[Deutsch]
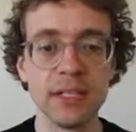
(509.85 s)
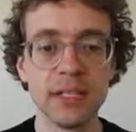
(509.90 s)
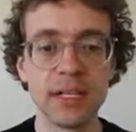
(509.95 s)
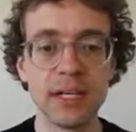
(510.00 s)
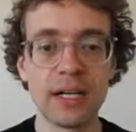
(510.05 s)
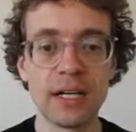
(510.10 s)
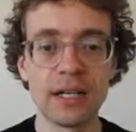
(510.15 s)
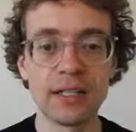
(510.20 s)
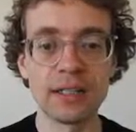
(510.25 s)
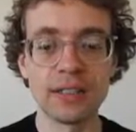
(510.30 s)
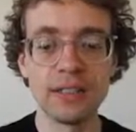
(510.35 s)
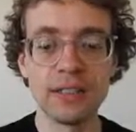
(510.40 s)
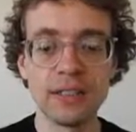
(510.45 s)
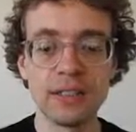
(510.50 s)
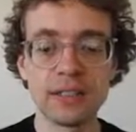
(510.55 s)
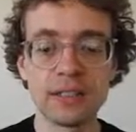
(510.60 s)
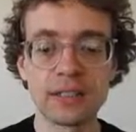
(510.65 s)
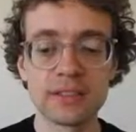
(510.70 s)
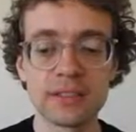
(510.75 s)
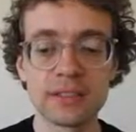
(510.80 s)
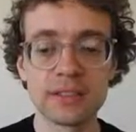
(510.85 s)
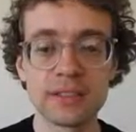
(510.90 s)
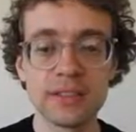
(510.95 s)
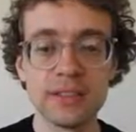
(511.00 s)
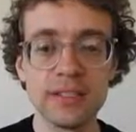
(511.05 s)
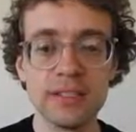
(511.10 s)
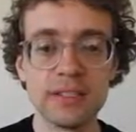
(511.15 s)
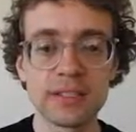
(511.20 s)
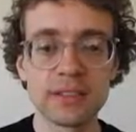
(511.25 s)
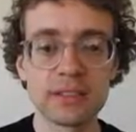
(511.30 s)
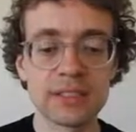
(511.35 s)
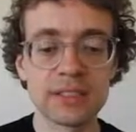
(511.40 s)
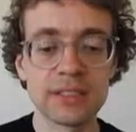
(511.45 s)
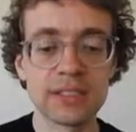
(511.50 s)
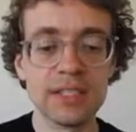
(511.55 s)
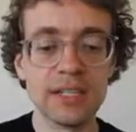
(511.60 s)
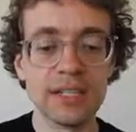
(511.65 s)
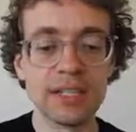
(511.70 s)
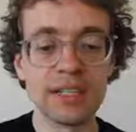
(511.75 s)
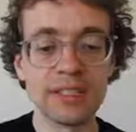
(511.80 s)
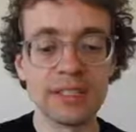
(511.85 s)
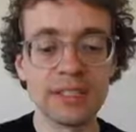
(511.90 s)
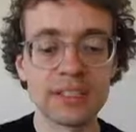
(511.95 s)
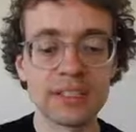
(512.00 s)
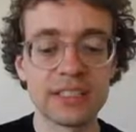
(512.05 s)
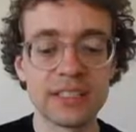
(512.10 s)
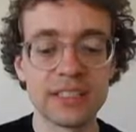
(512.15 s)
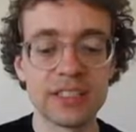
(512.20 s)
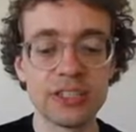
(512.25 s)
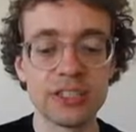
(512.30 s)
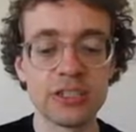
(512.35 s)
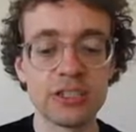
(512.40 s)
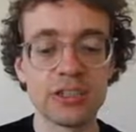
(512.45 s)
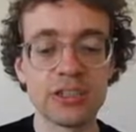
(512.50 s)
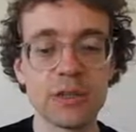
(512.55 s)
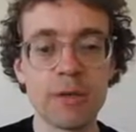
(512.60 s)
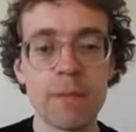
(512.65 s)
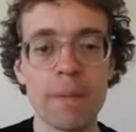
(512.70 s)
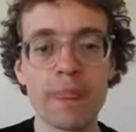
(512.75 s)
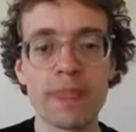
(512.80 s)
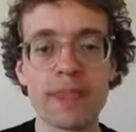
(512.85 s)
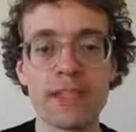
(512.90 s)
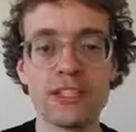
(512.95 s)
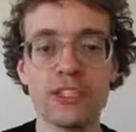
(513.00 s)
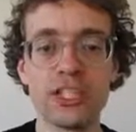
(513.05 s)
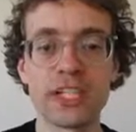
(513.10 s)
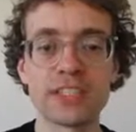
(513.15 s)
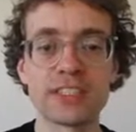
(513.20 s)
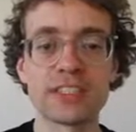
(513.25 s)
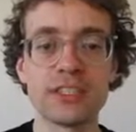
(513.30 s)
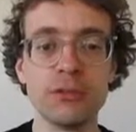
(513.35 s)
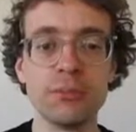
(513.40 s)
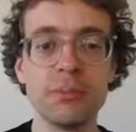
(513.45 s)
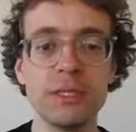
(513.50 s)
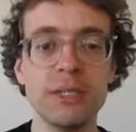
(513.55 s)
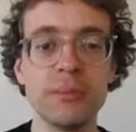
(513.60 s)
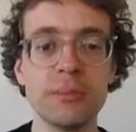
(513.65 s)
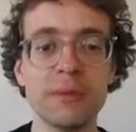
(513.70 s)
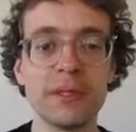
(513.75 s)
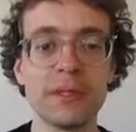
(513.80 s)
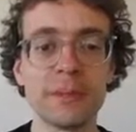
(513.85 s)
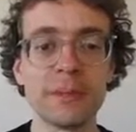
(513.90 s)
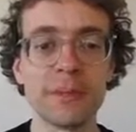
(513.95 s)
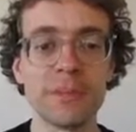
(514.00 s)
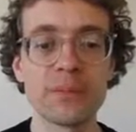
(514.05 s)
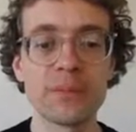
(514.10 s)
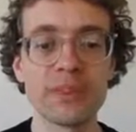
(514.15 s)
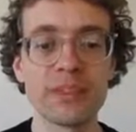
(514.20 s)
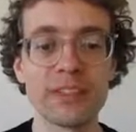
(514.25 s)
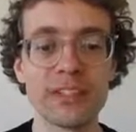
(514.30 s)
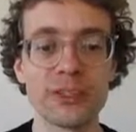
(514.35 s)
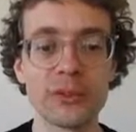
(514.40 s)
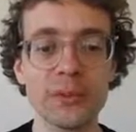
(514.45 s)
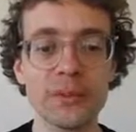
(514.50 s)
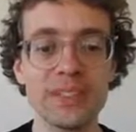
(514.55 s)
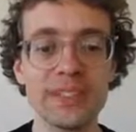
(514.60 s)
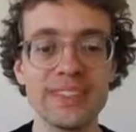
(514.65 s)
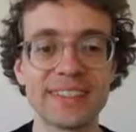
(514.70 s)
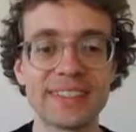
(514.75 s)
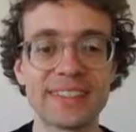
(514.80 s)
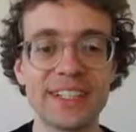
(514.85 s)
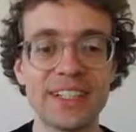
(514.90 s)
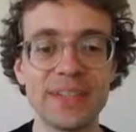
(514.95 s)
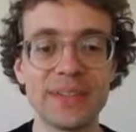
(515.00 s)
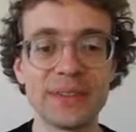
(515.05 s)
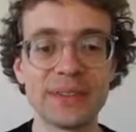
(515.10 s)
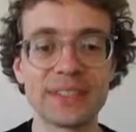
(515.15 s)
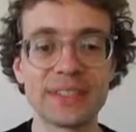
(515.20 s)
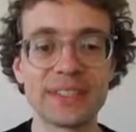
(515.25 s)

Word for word: Artist ist gleich Justin Bieber. So sieht das aus.